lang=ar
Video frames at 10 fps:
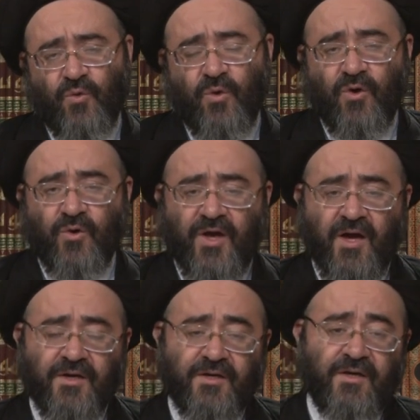
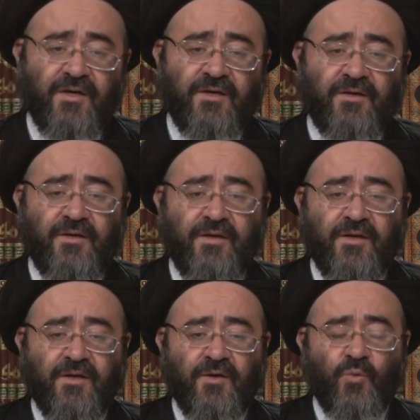وهناك
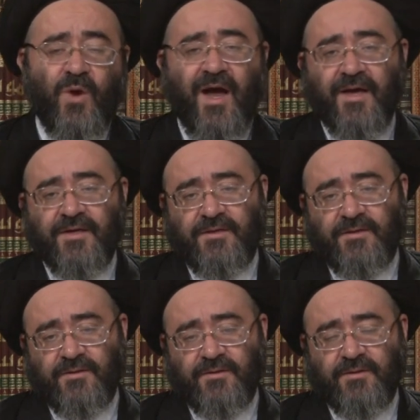وحي
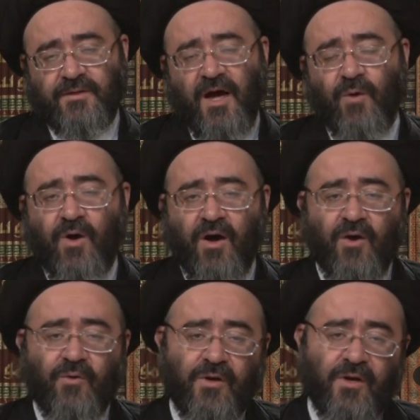
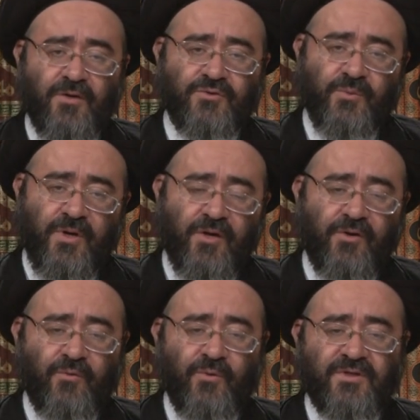أوحاه الله
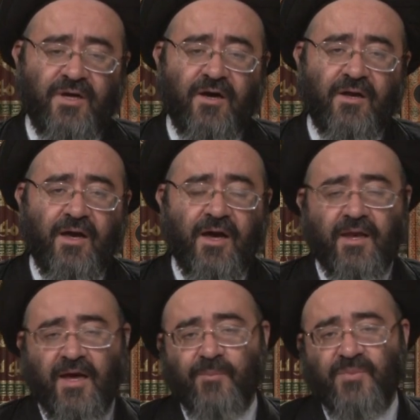سبحانه وتعالى
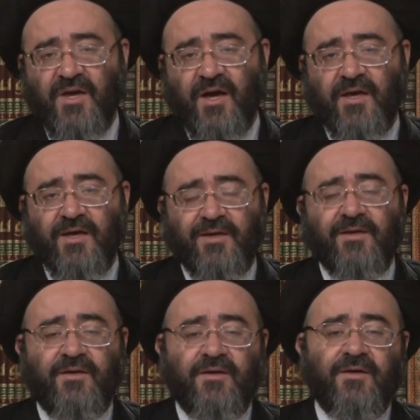على أنبيائه
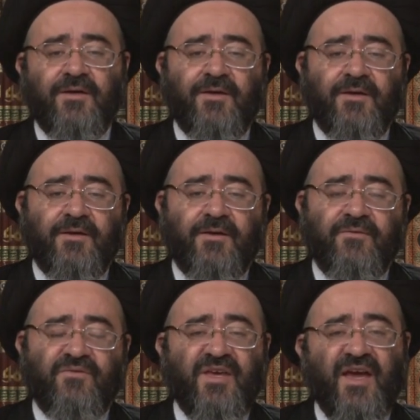
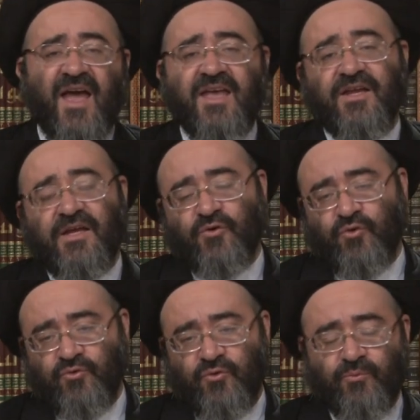في غير
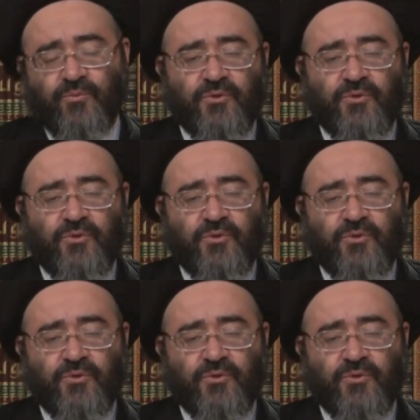الكتب